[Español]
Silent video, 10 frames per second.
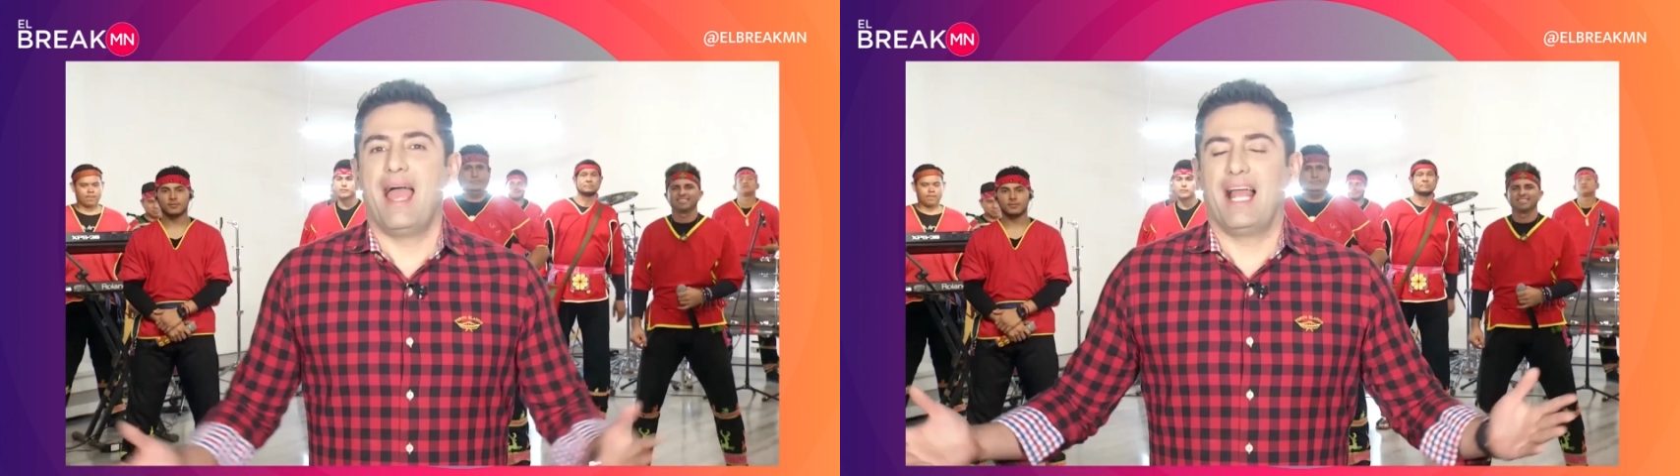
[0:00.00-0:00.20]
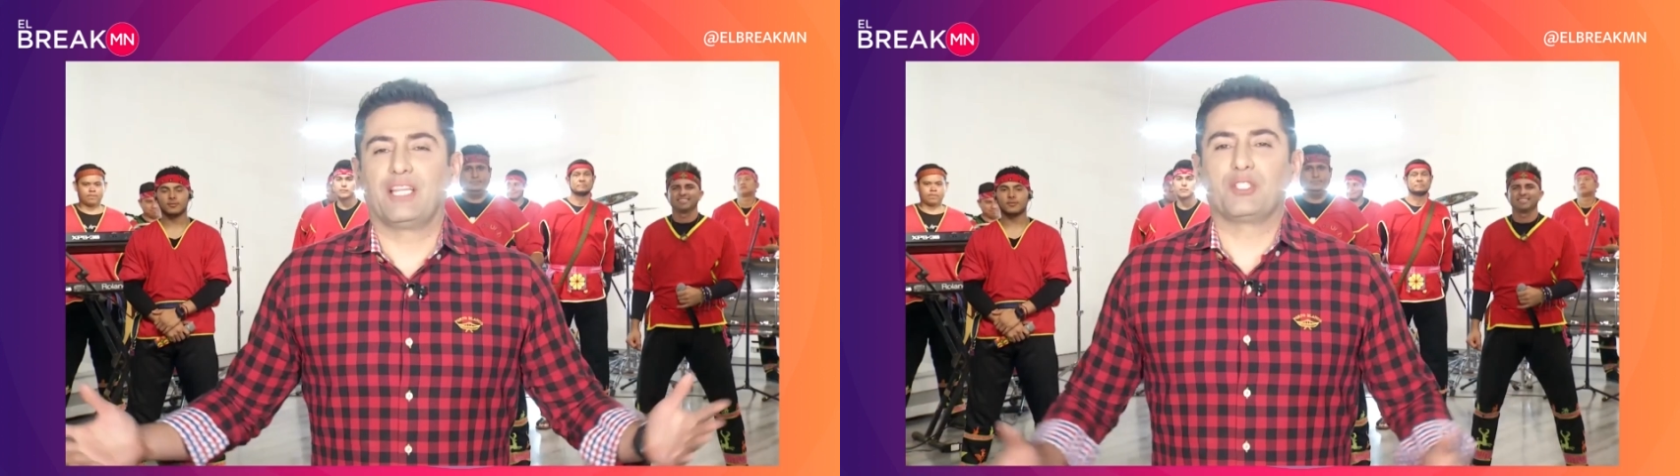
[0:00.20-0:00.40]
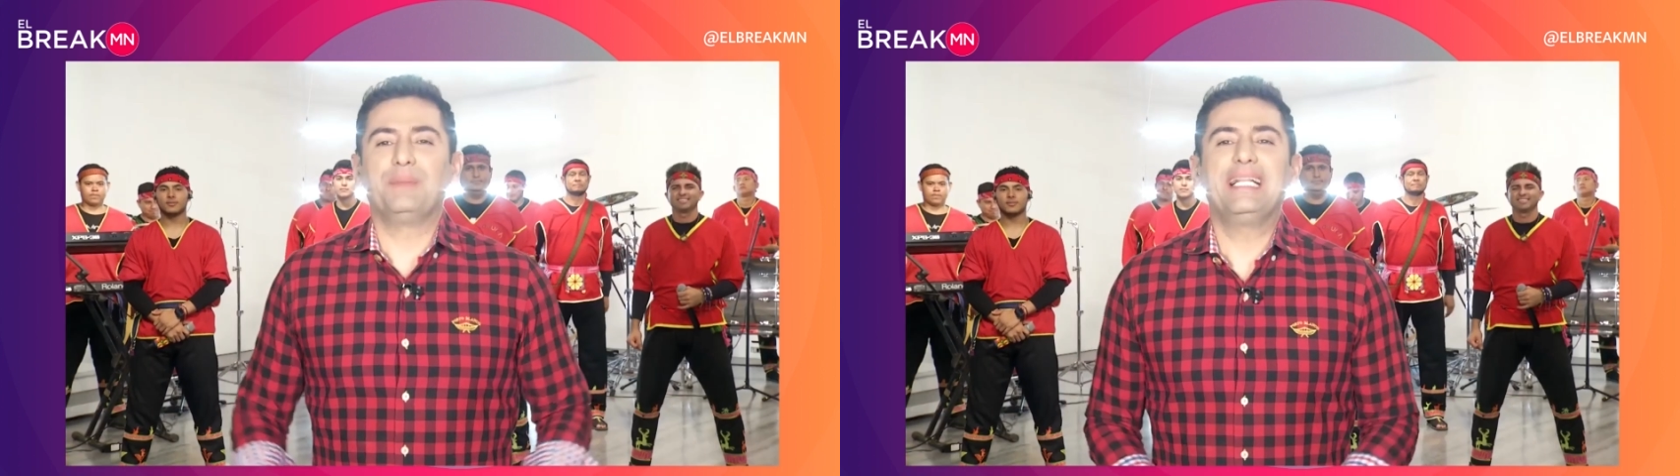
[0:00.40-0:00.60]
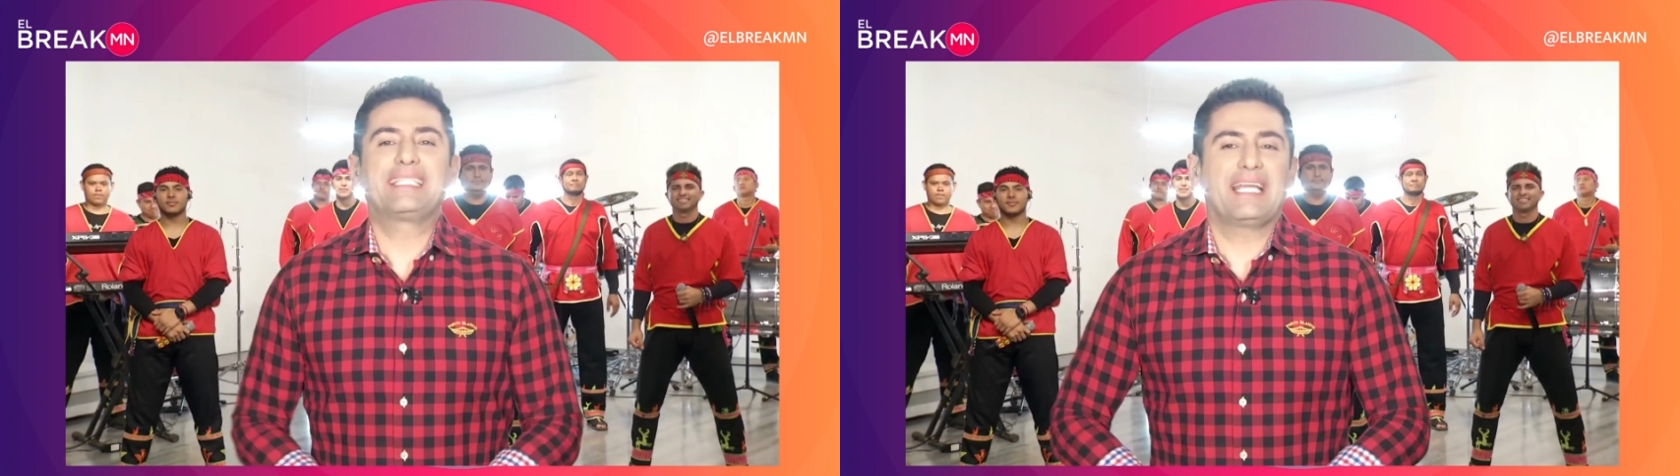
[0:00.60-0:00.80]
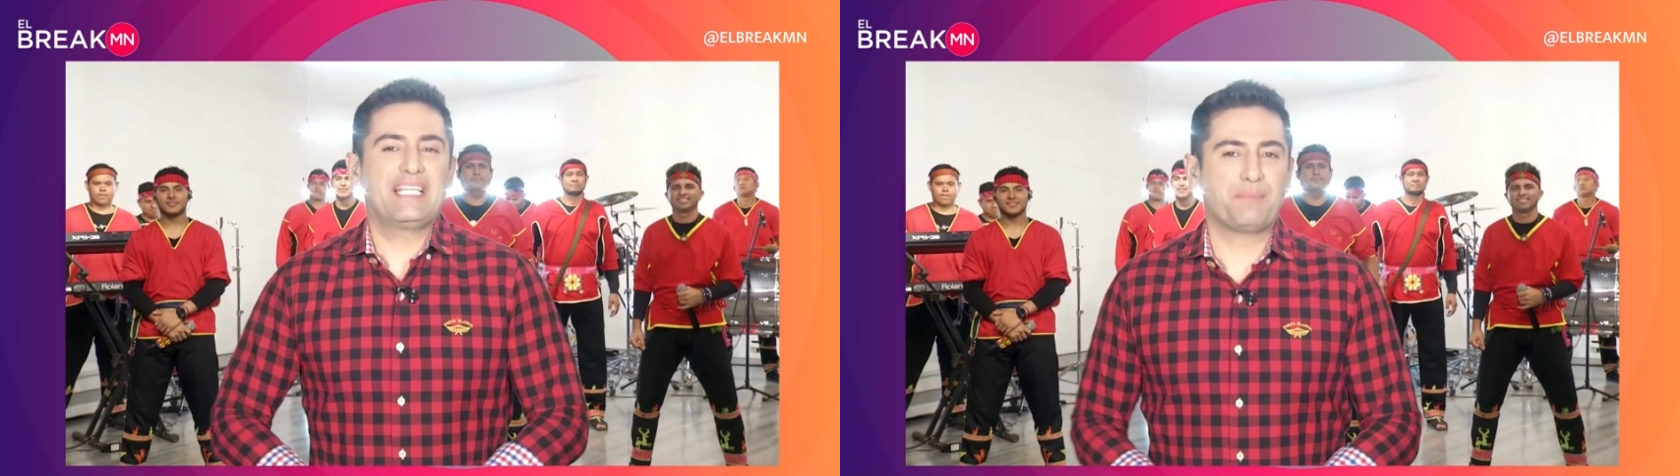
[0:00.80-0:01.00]
El
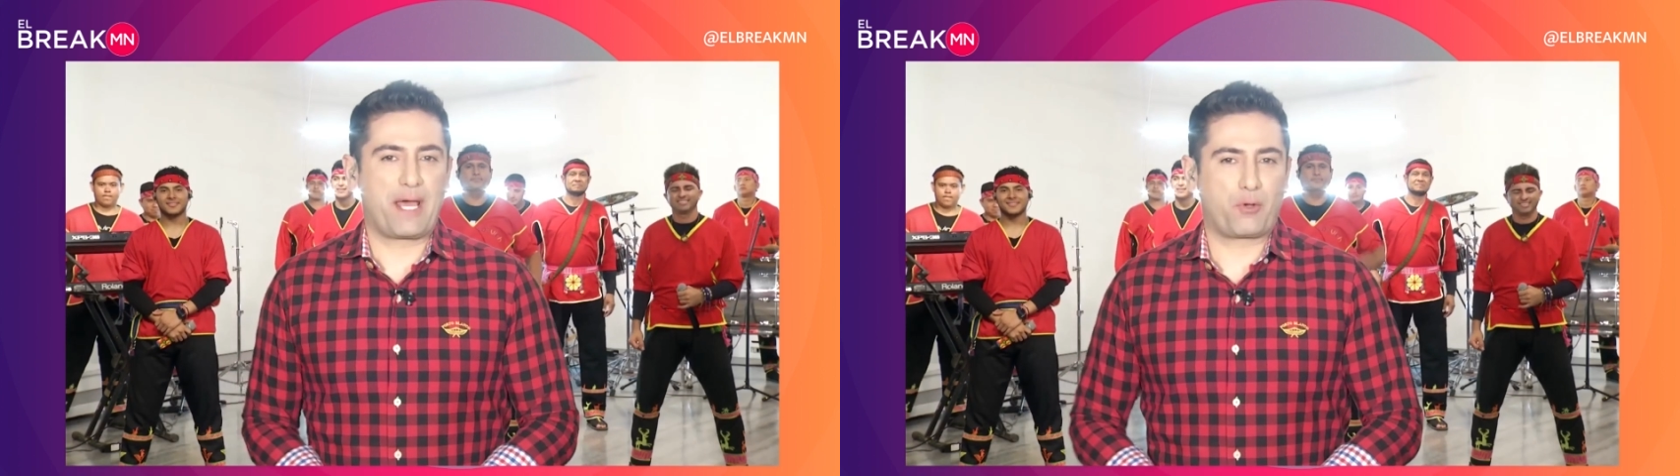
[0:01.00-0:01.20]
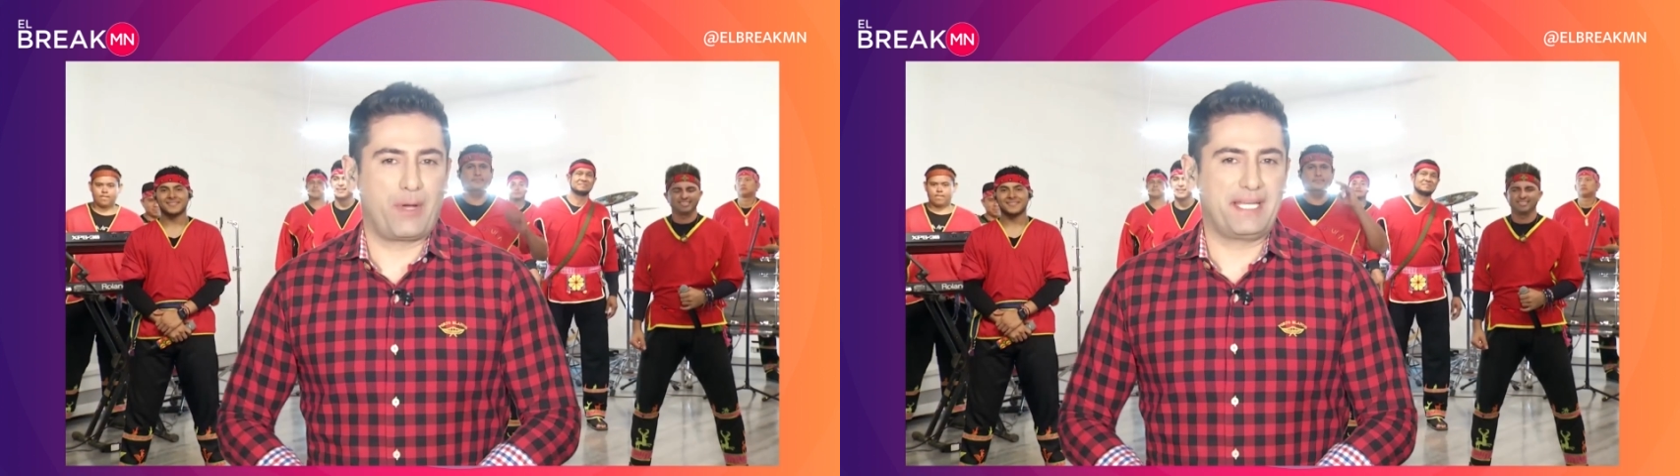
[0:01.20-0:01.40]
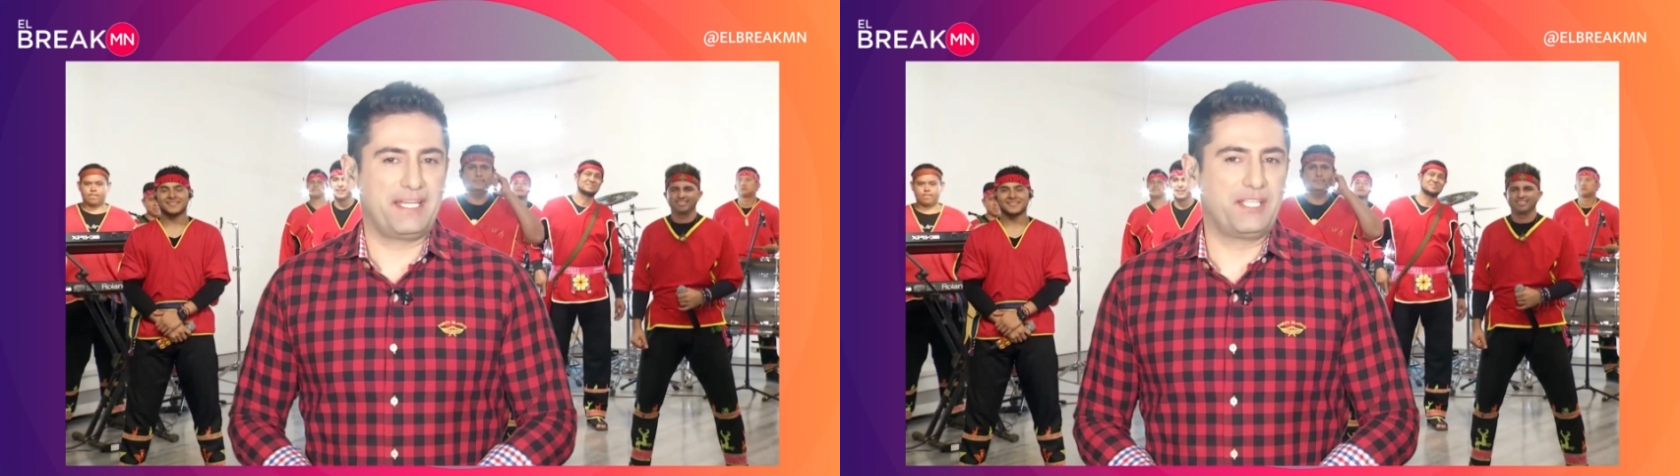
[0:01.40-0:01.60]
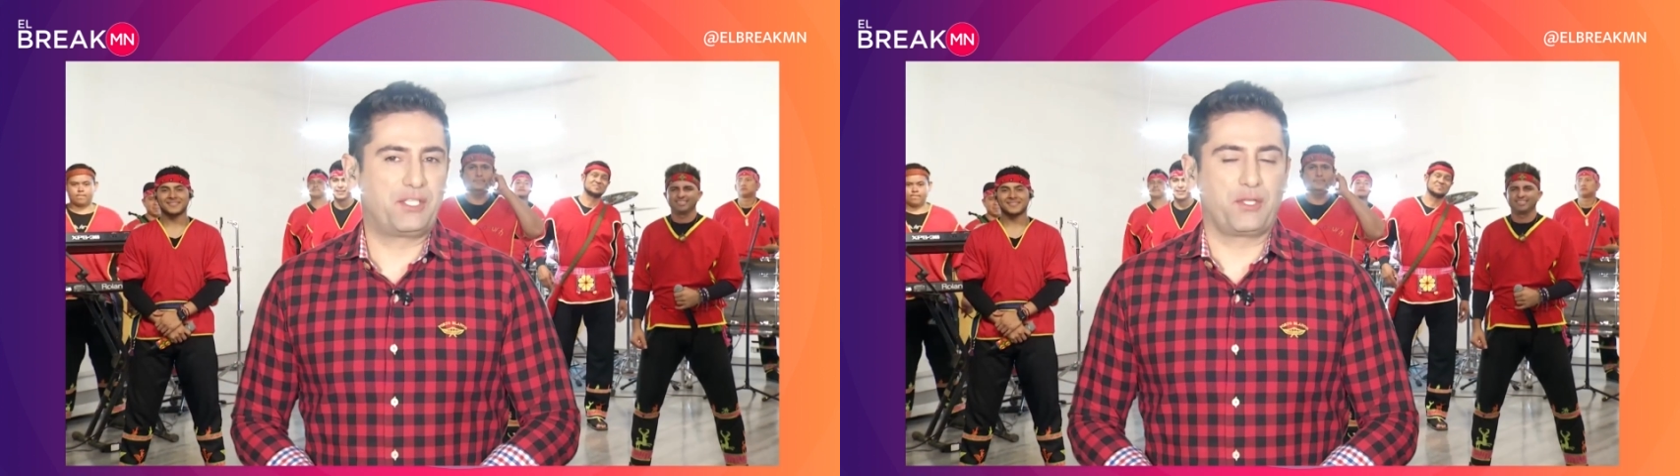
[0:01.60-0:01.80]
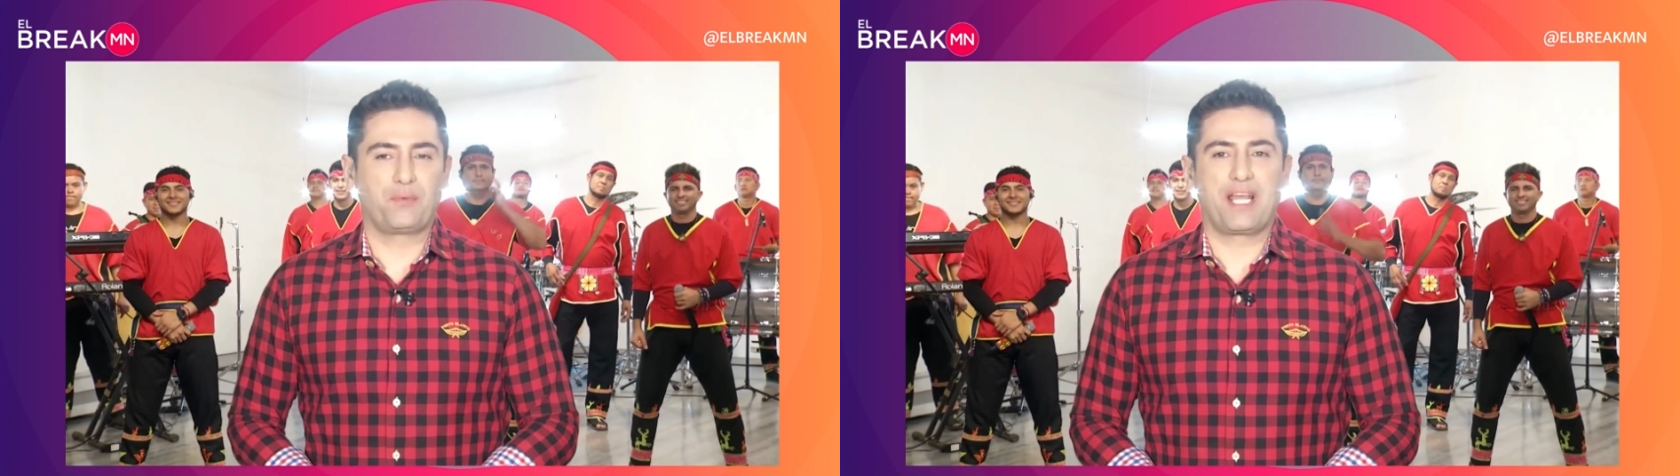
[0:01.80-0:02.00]
2006 marcó el
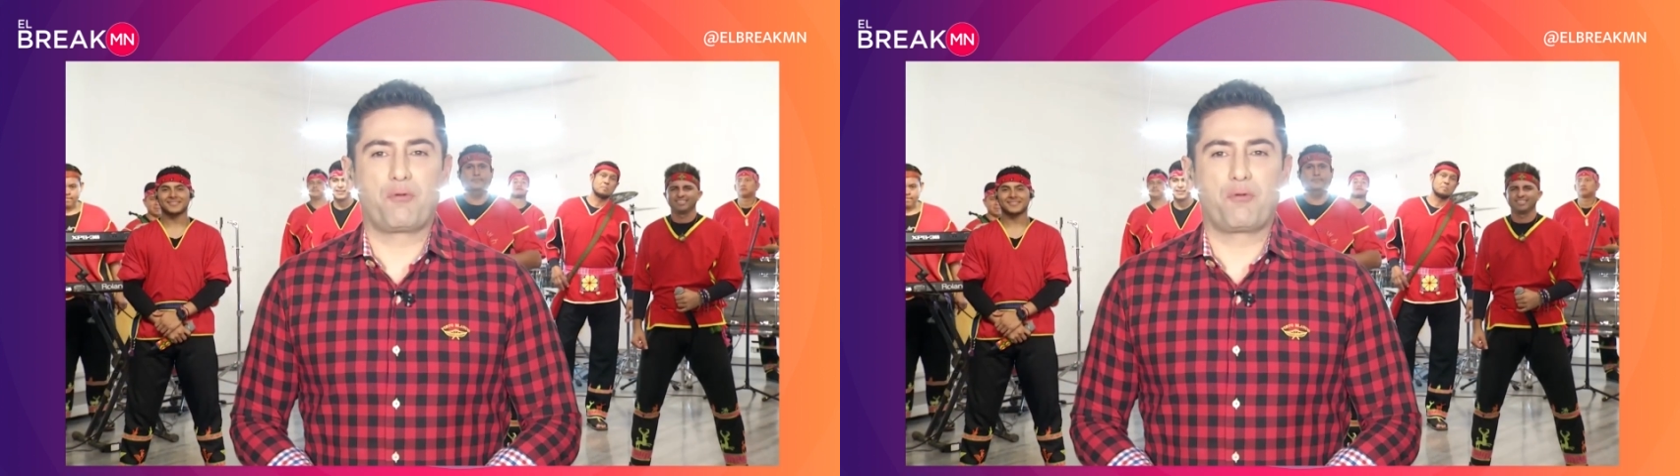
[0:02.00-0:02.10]
inicio de una